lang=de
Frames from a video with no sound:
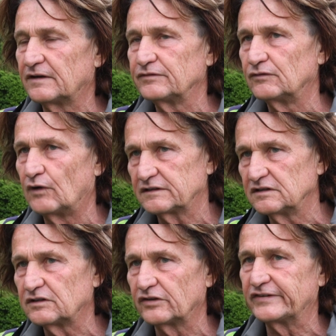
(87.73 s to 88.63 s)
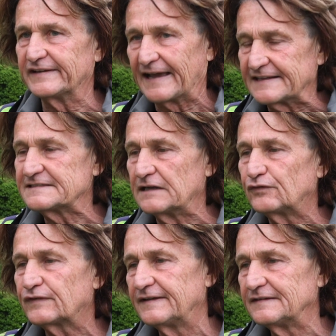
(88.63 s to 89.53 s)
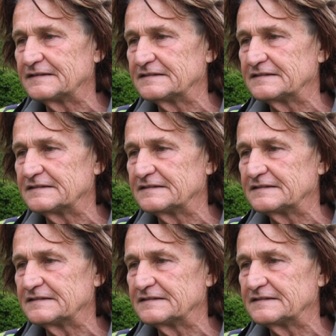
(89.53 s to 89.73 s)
da wir warten, dass die Grenzen aufgehen.